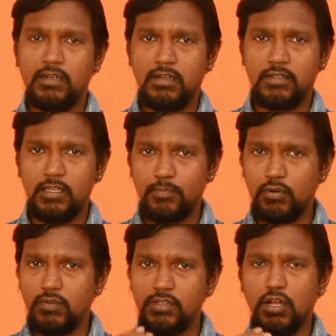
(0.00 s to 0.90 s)
அதே
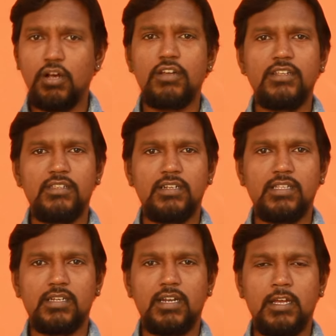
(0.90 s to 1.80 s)
போல் வந்து ஆரஞ்சு
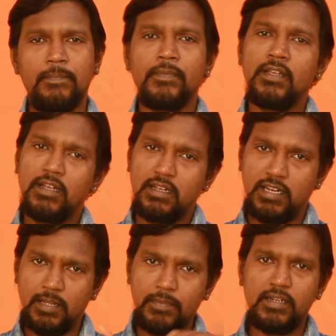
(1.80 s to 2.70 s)
எடுத்துக்கலாம்
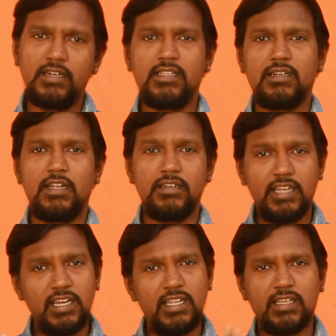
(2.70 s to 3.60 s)
லெமன் எடுத்துக்கலாம்
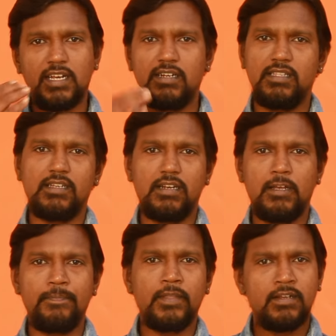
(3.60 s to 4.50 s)
நெல்லிக்காய்
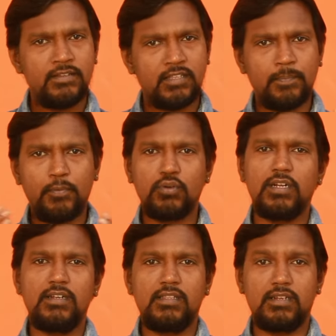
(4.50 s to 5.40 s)
எடுத்துக்கலாம் சப்போட்டா
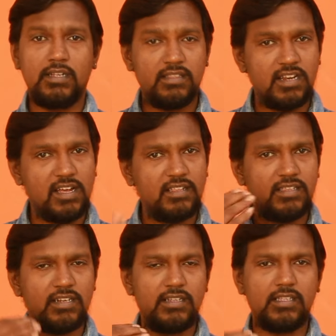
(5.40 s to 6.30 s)
எடுத்துக்கலாம்
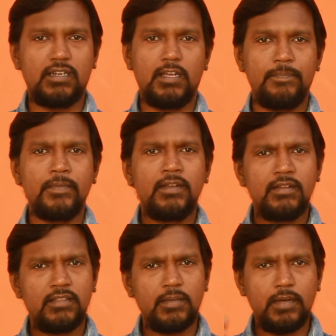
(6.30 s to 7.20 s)
திராட்சை எடுத்துக்கலாம்
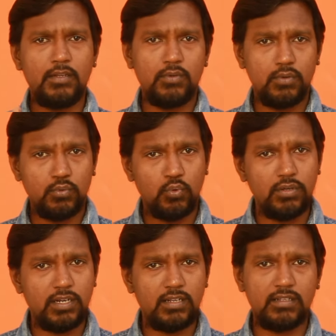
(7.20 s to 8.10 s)
இந்த மாதிரி
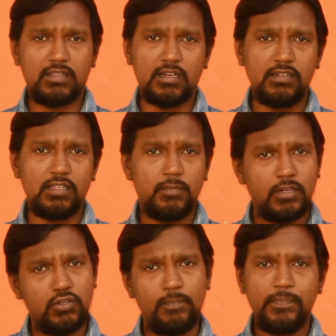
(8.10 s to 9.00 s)
நோய்களுக்கு தகுந்த
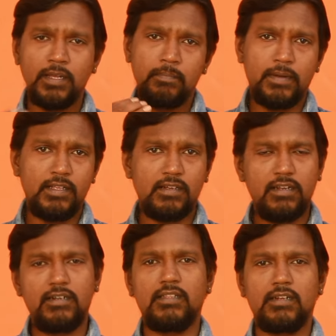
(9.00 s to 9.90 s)
மாதிரியும் பழங்கள்
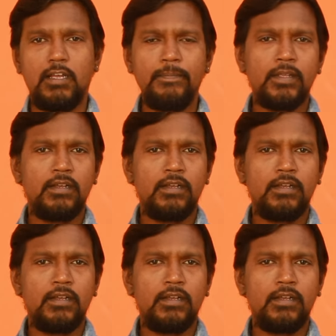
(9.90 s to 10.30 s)
எடுத்துக்கலாம்